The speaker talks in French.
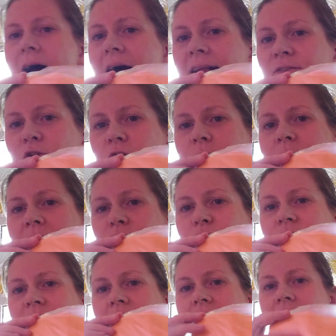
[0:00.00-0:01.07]
un tote bag
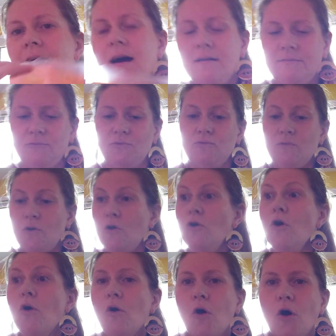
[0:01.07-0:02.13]
Nutella
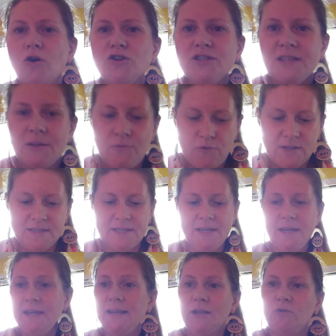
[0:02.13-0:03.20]
le orange, cette
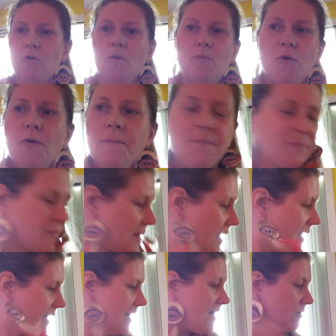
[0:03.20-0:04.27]
fois-ci, il est trop beau.
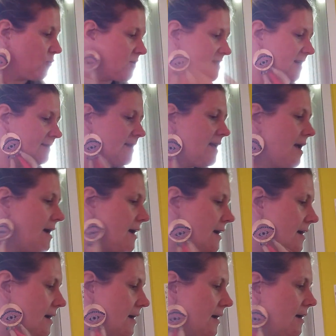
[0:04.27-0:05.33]
Donc c'était
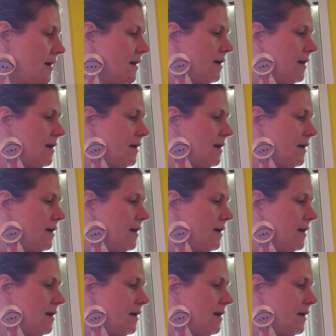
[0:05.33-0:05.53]
un,